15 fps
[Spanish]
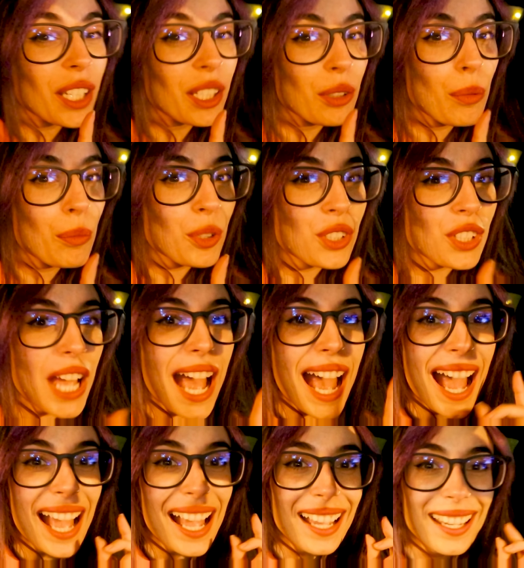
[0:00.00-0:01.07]
que íbamos
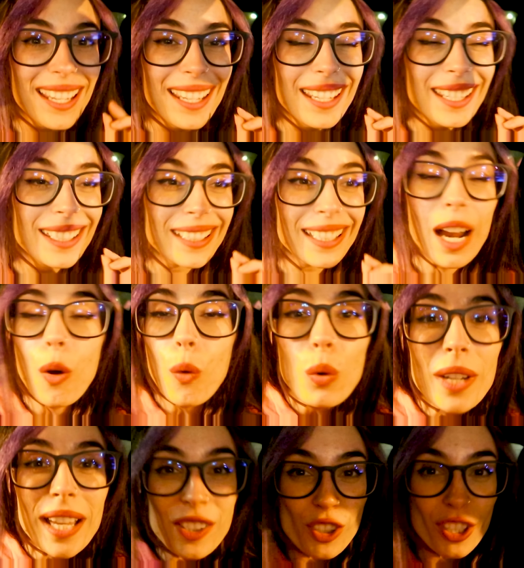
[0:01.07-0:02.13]
a eh, ir a
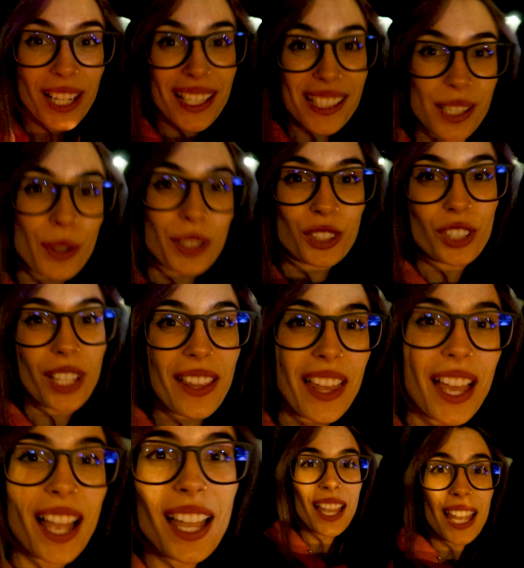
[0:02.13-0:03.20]
una sola casa
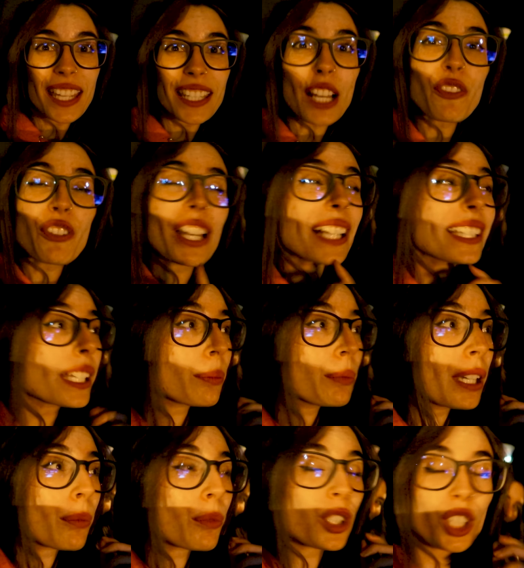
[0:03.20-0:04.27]
abandonada y al final
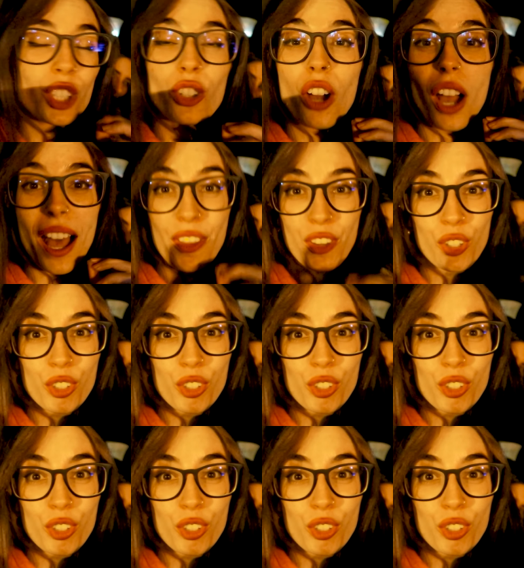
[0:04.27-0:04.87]
terminamos yendo a